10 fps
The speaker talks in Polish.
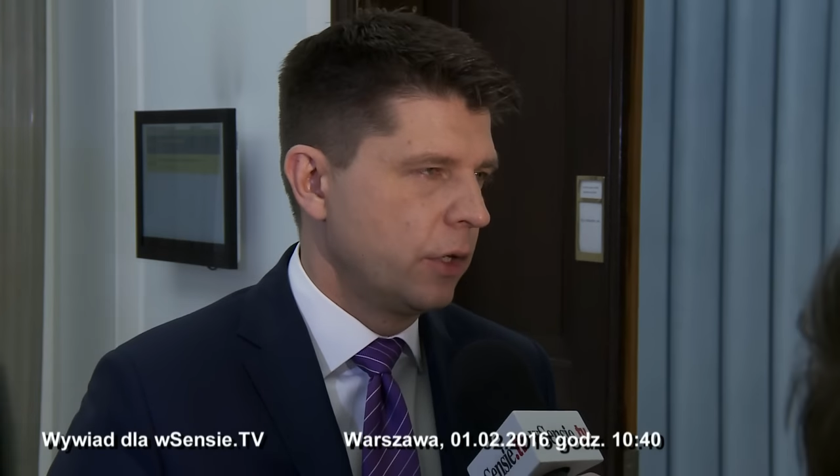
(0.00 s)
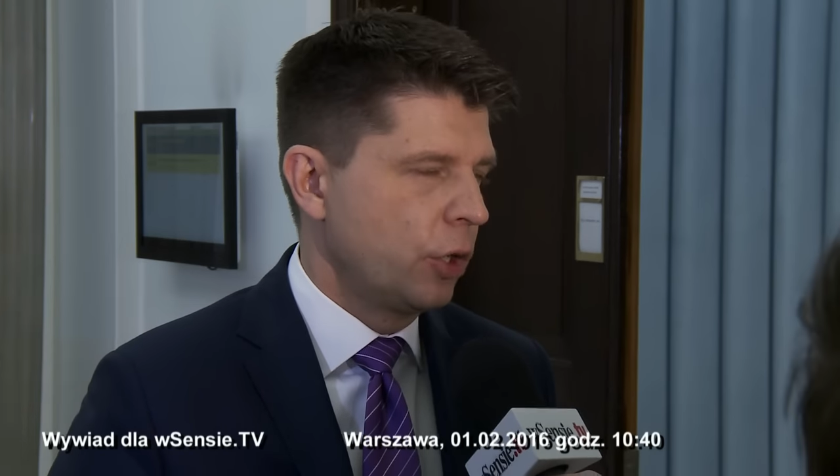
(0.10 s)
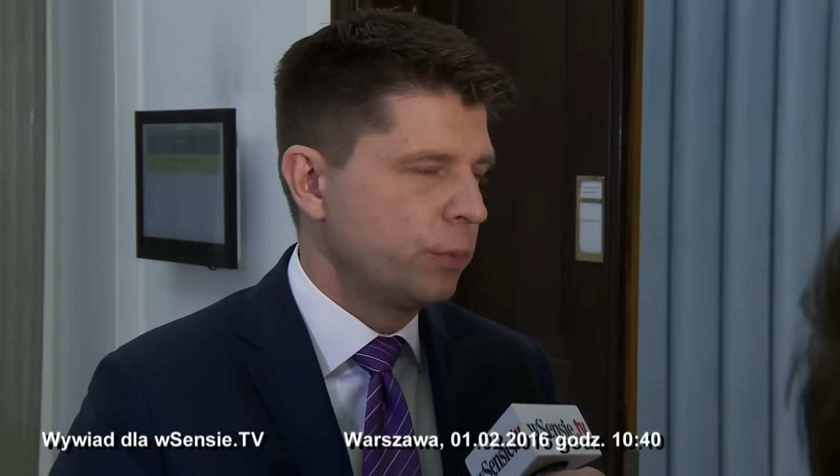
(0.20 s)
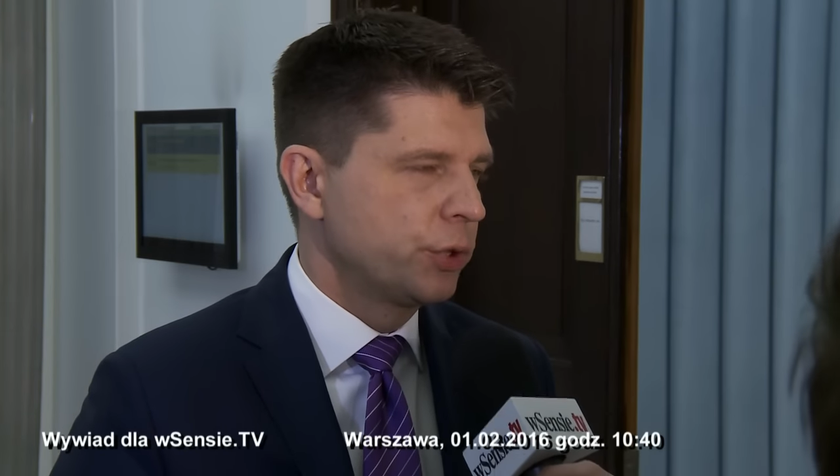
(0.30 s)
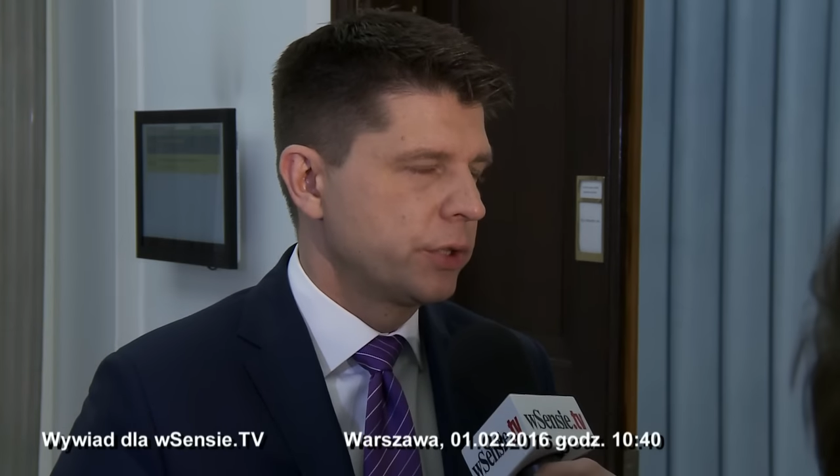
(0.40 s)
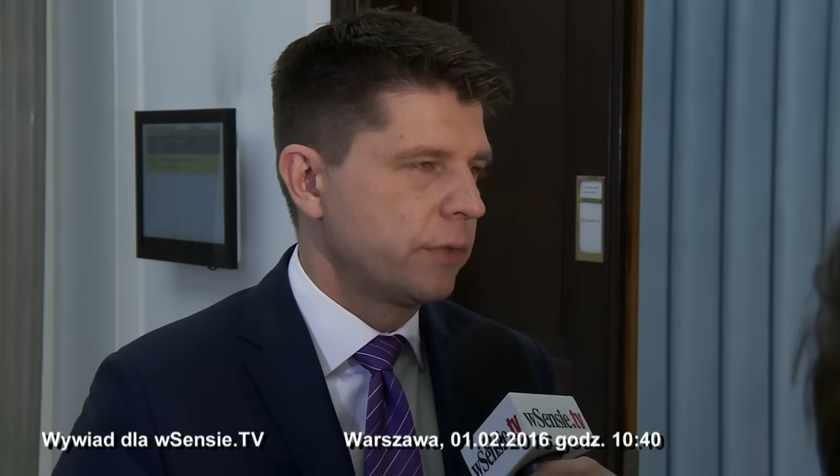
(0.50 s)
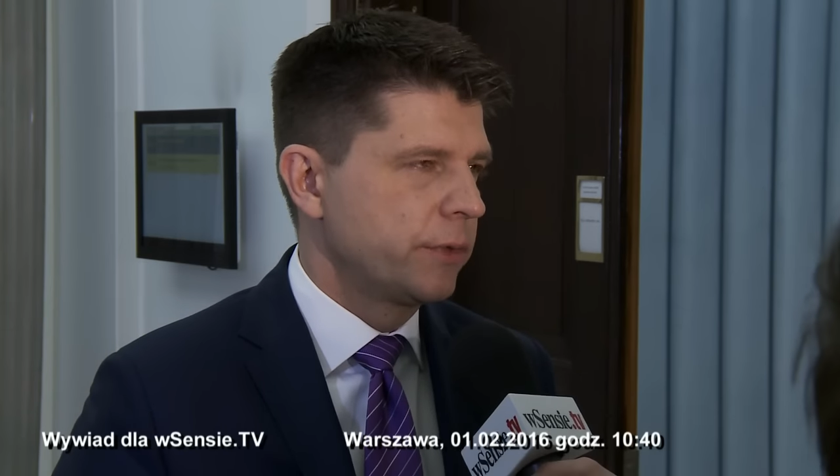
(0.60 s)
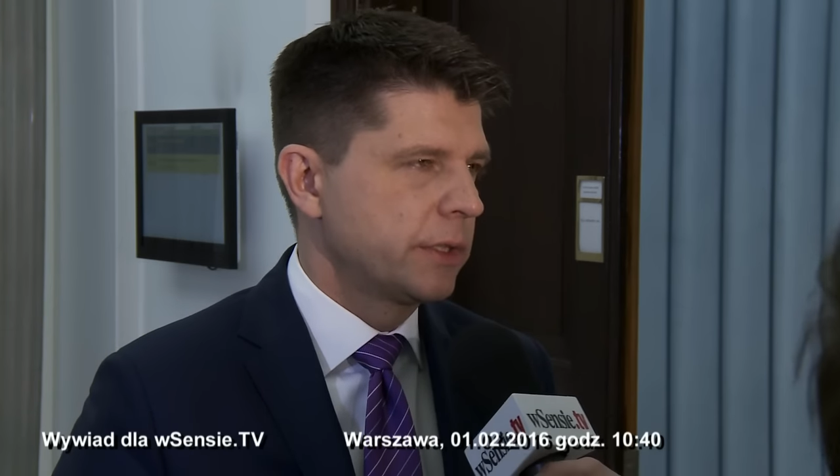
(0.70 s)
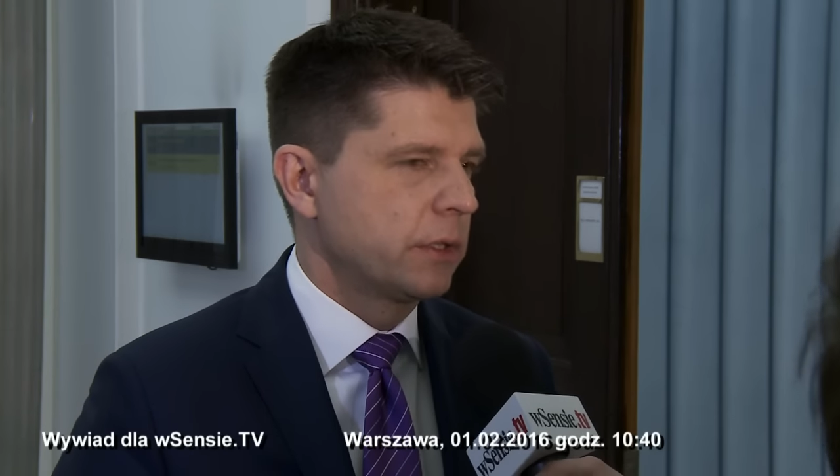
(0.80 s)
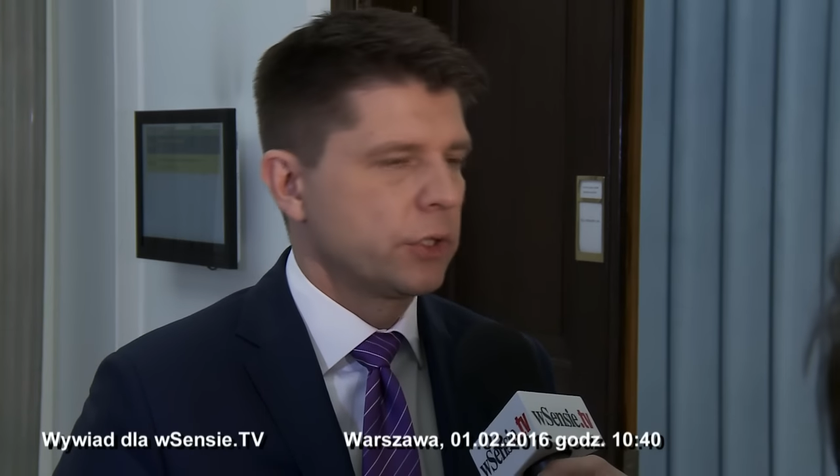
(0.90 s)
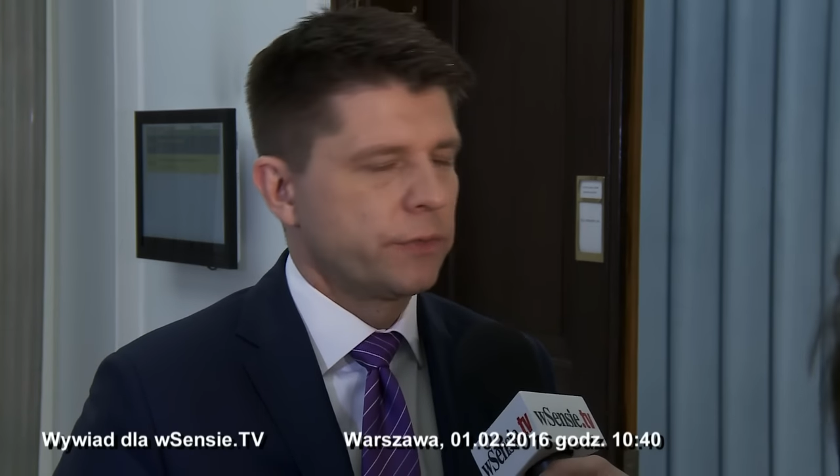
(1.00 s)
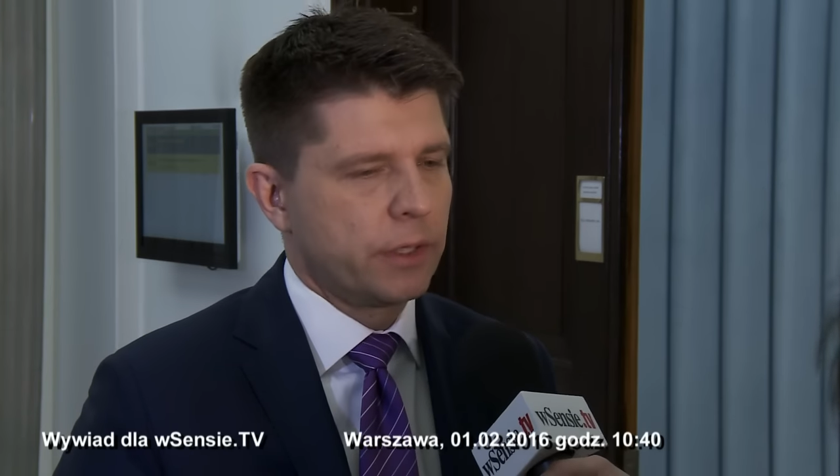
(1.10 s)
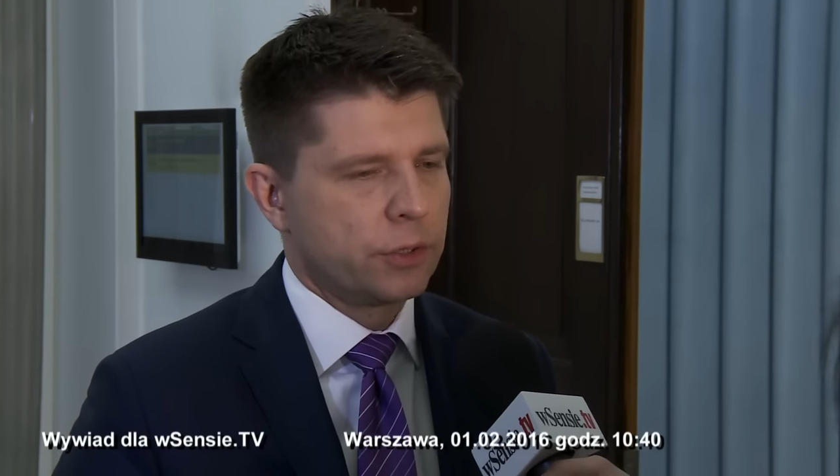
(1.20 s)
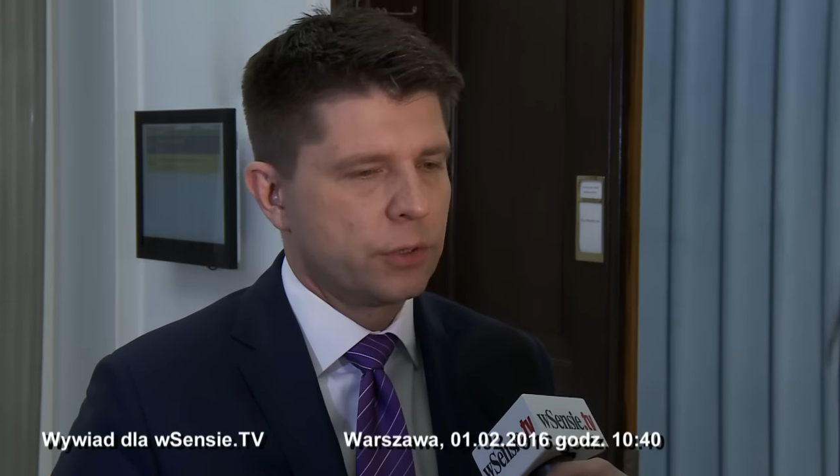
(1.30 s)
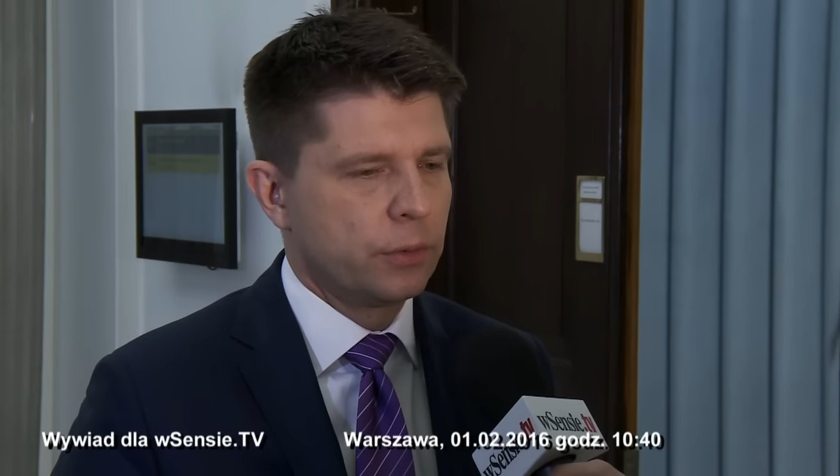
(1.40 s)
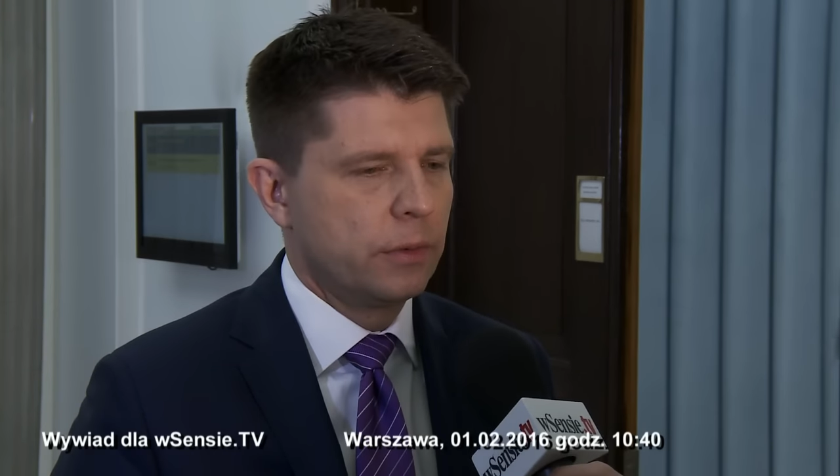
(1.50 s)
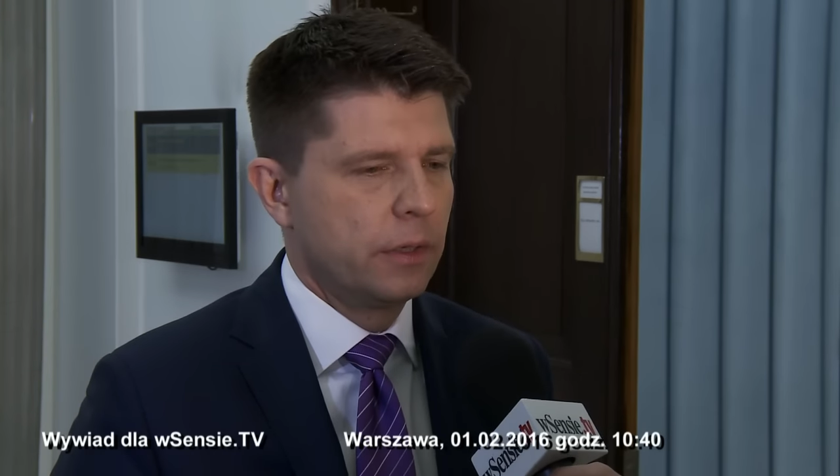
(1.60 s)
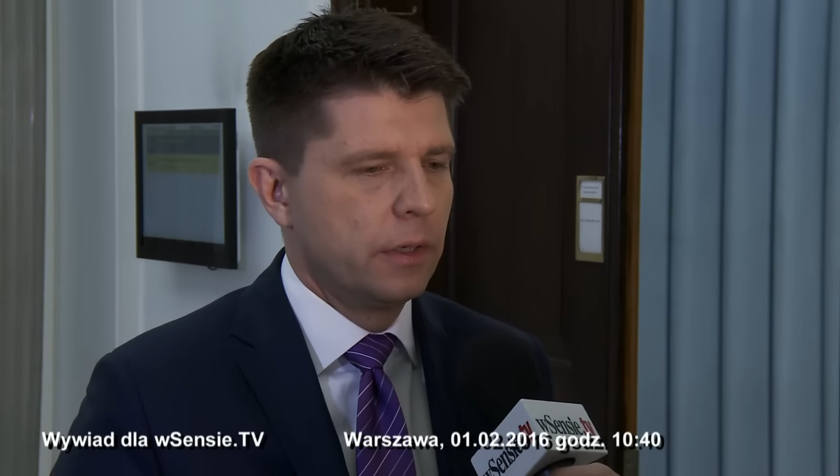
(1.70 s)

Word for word: obniżyć deficyt go zwiększył.